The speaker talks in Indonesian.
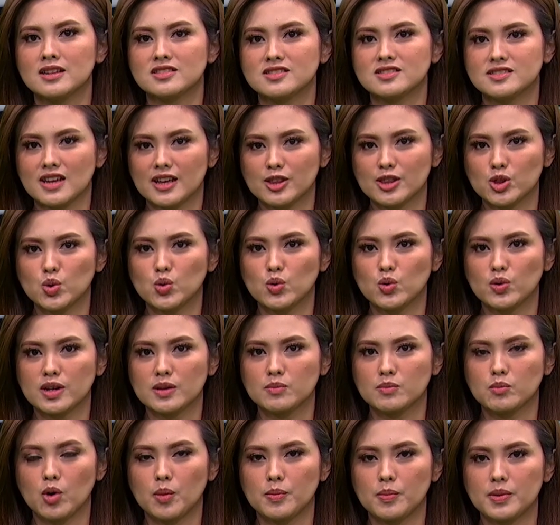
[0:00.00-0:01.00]
Satu
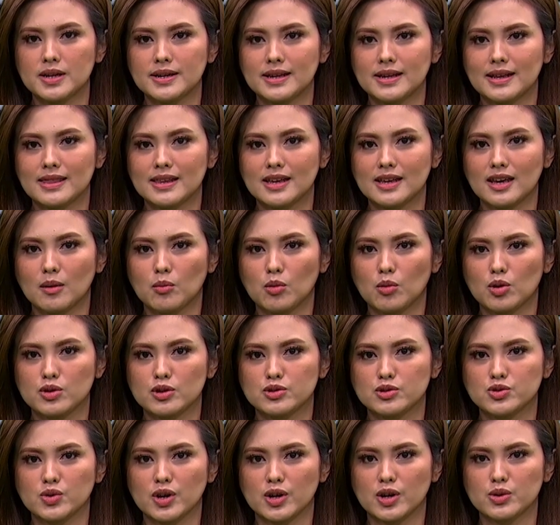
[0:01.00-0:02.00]
unit mobil dan tiga
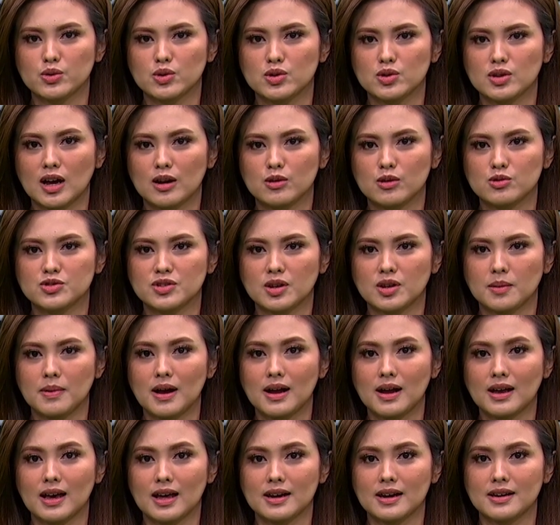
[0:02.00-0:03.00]
motor juga turut hangus
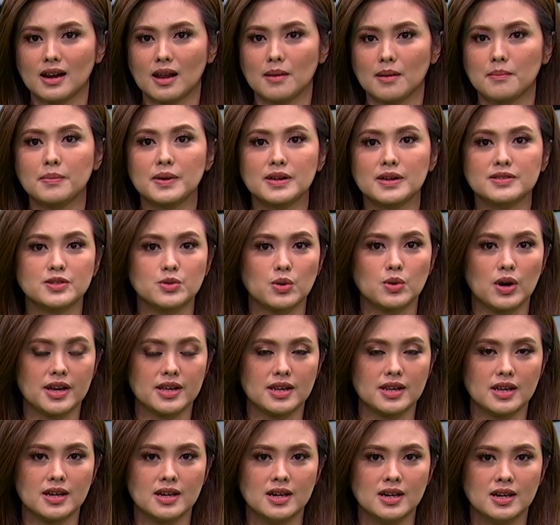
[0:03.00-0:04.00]
terbakar dalam peristiwa
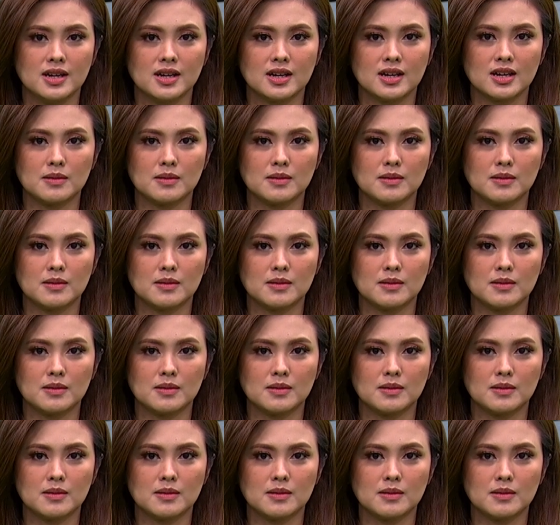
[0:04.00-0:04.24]
ini.